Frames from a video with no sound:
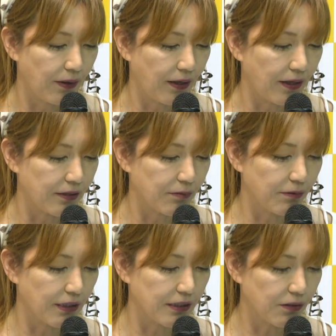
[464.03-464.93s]
自
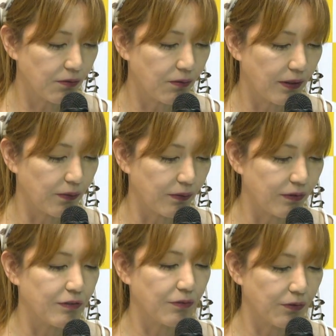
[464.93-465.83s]
分たちの
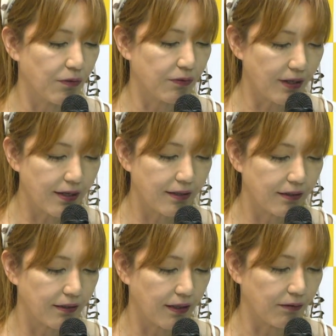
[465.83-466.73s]
入場曲で
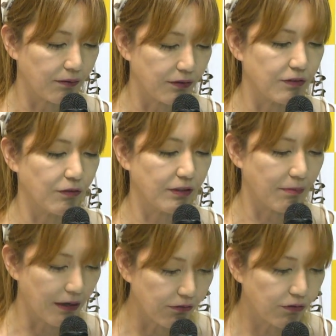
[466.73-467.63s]
入場して
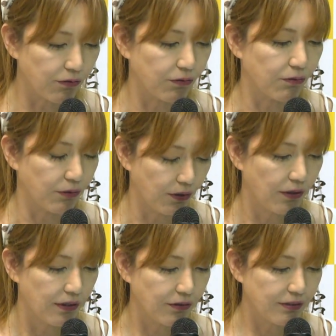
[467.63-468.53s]
もらうという、
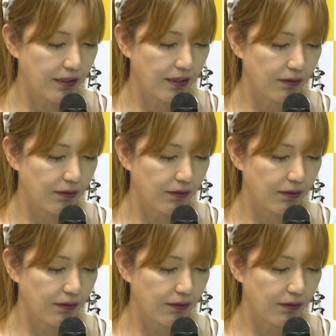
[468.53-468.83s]
そして